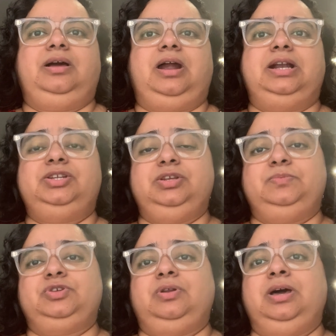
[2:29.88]

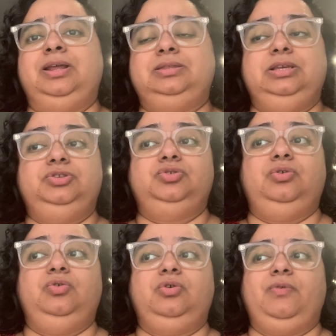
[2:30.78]
हार्डशिप्स और हर दिन जो
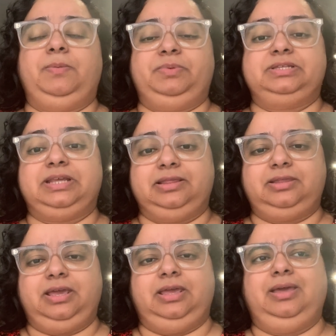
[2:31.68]
लोग वहाँ पर
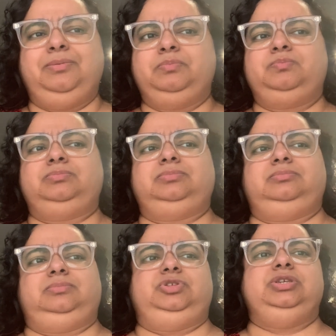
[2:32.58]
सहते हैं
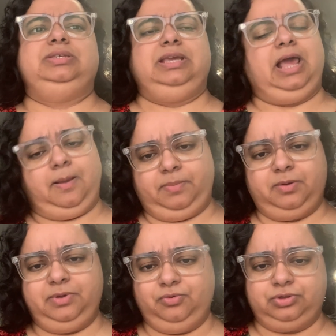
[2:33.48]
चीज़ें यहाँ पर
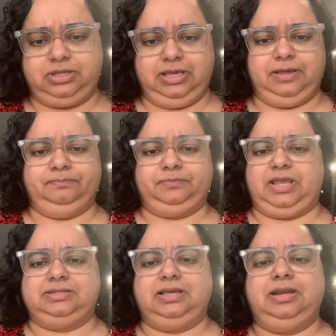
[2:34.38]
भी होती है
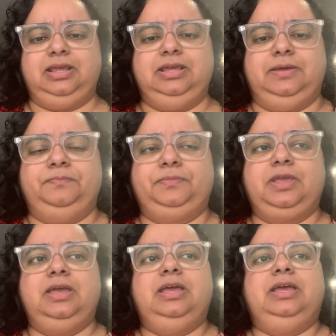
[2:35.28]
ऐसा नहीं है
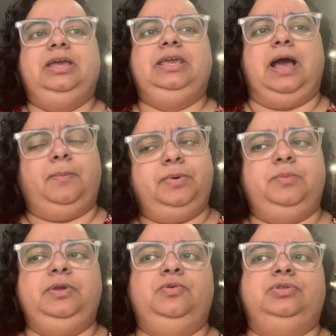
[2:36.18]
यहाँ पर
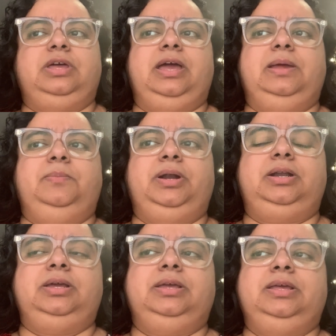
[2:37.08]
भी होता है बट